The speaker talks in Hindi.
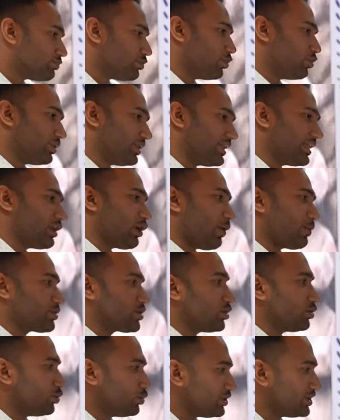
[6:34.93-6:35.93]
होने की
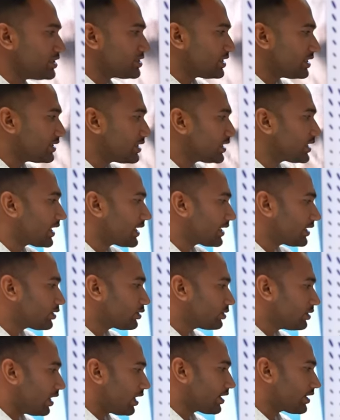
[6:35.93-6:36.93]
ऑप्शन होनी चाहिए थी ताकि
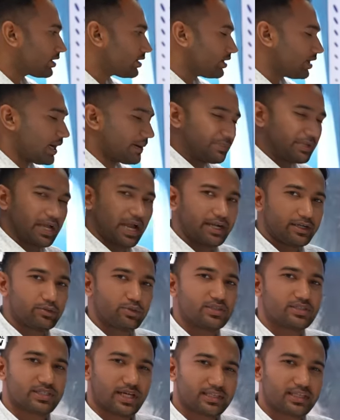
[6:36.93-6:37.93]
अगर आपकी हाइट
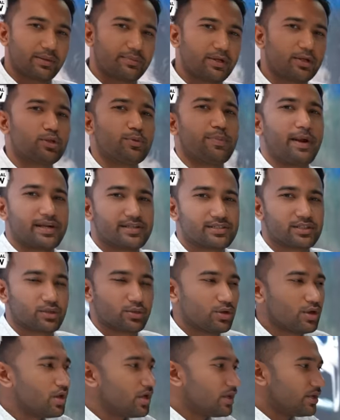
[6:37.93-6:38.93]
थोड़ी ज़्यादा भी है तो बैठ
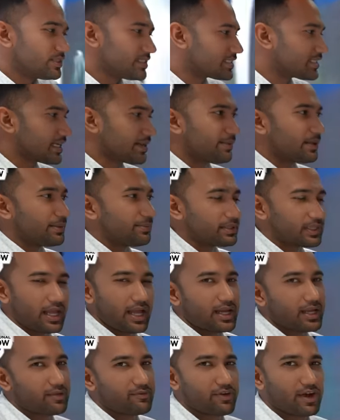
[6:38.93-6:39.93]
सको जैसे कि मैंने
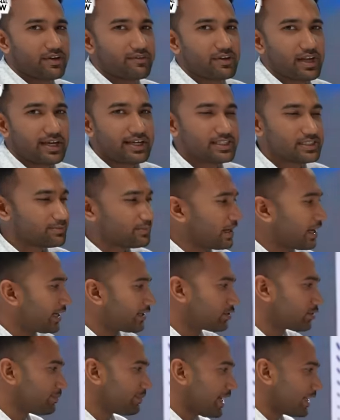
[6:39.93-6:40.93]
बताया कि फाइव नाइन इज़ माई
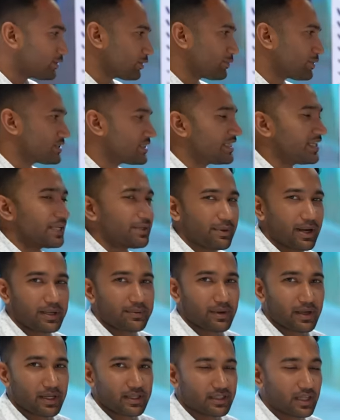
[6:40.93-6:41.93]
हाइट तो मैं तो पीछे नहीं बैठ
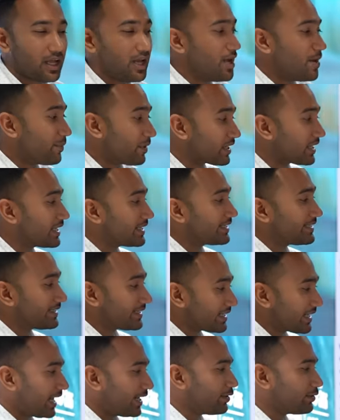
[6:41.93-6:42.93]
पा रहा था बट अगर ये
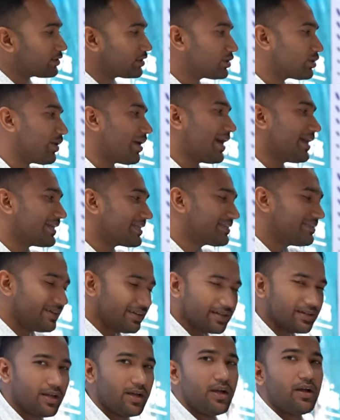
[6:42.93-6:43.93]
रिक्लाइन होती तो आई
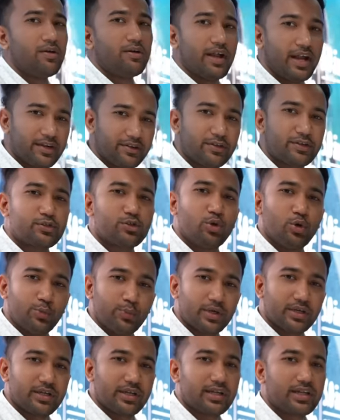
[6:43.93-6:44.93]
थिंक हेडरेस्ट को
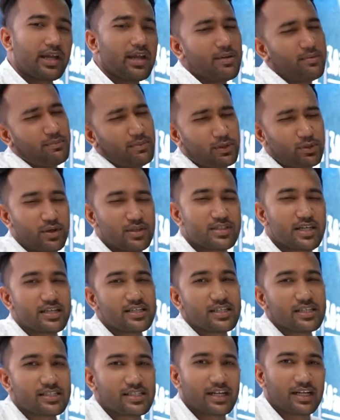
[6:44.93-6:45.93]
ऊपर करके मैं थोड़ा सा
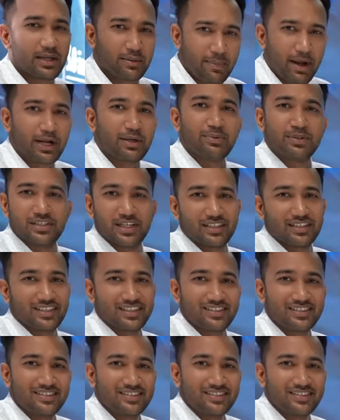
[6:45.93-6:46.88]
एडजस्ट करके बैठ भी जाता